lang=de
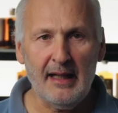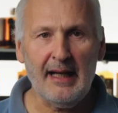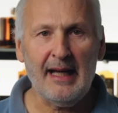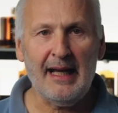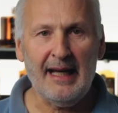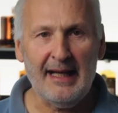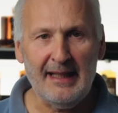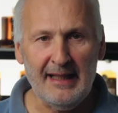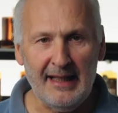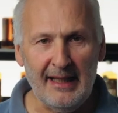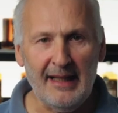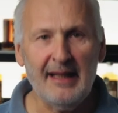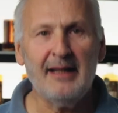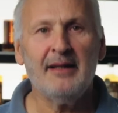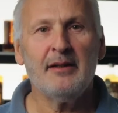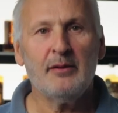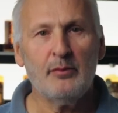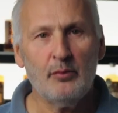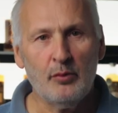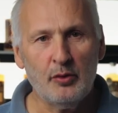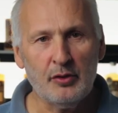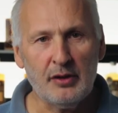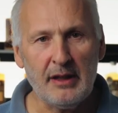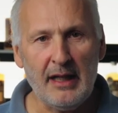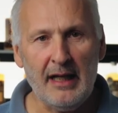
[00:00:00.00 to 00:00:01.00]
eine
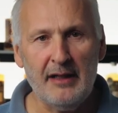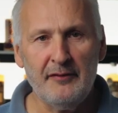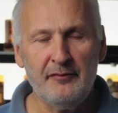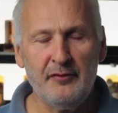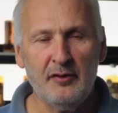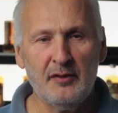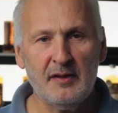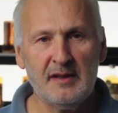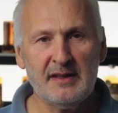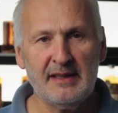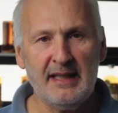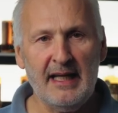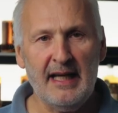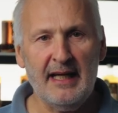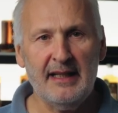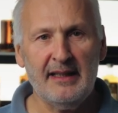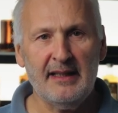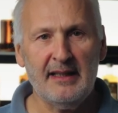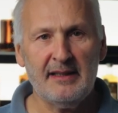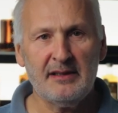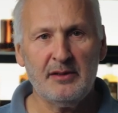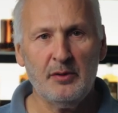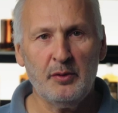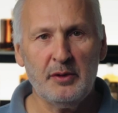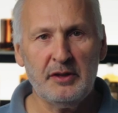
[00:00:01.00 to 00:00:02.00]
unter Anführungszeichen
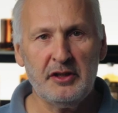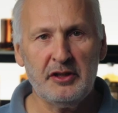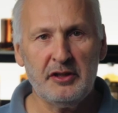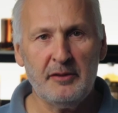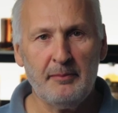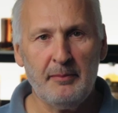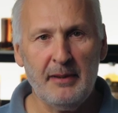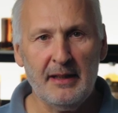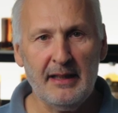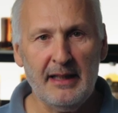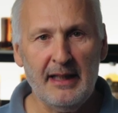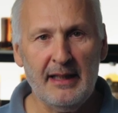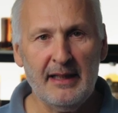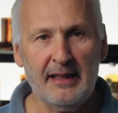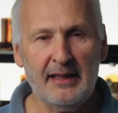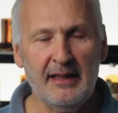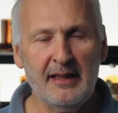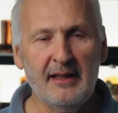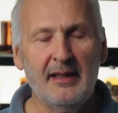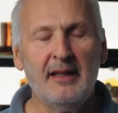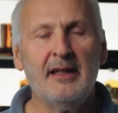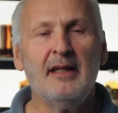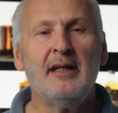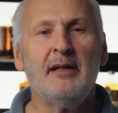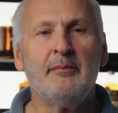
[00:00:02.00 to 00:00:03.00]
exotische Banane.
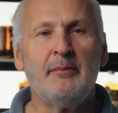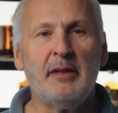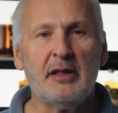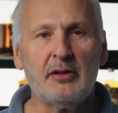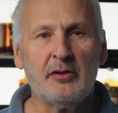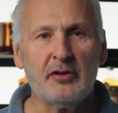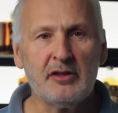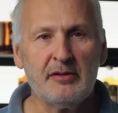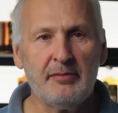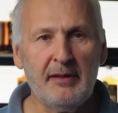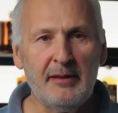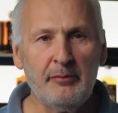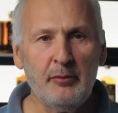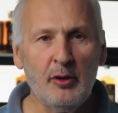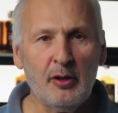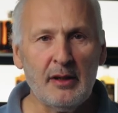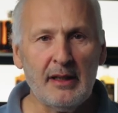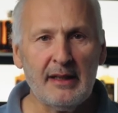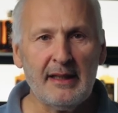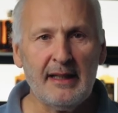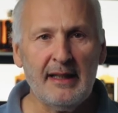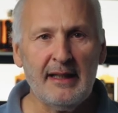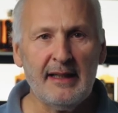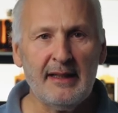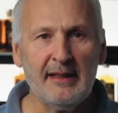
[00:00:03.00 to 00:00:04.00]
Man hat zwei
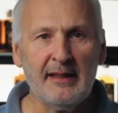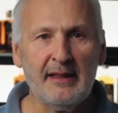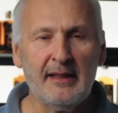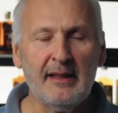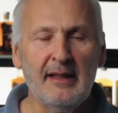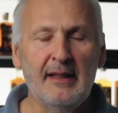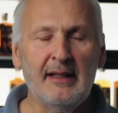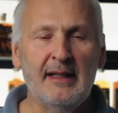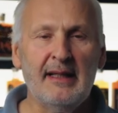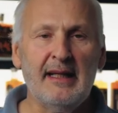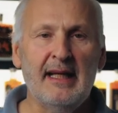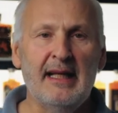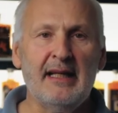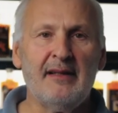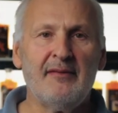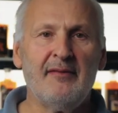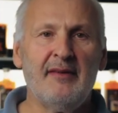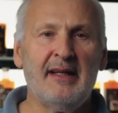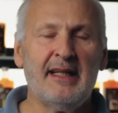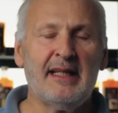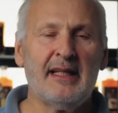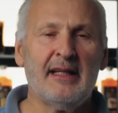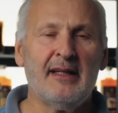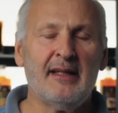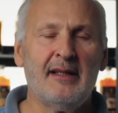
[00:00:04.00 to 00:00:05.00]
Möglichkeiten.
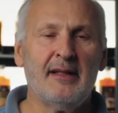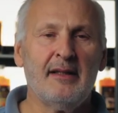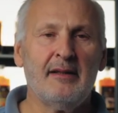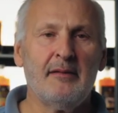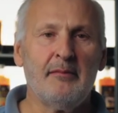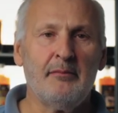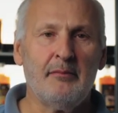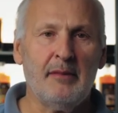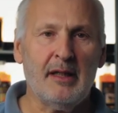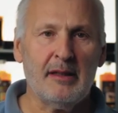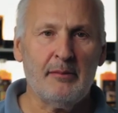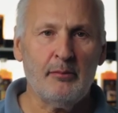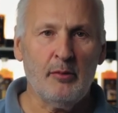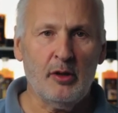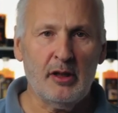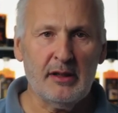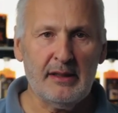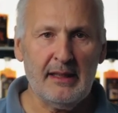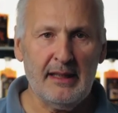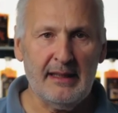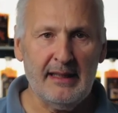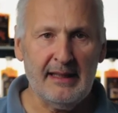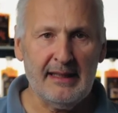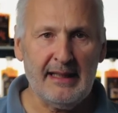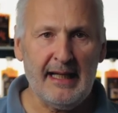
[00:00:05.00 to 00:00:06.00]
Entweder man
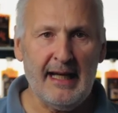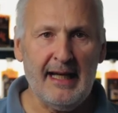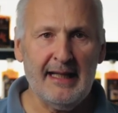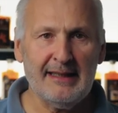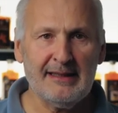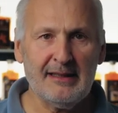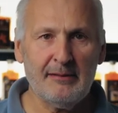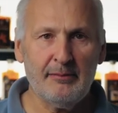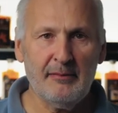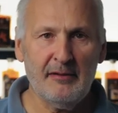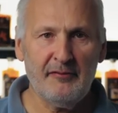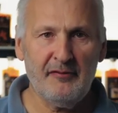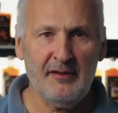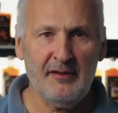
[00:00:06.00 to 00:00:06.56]
macht einen Geist, man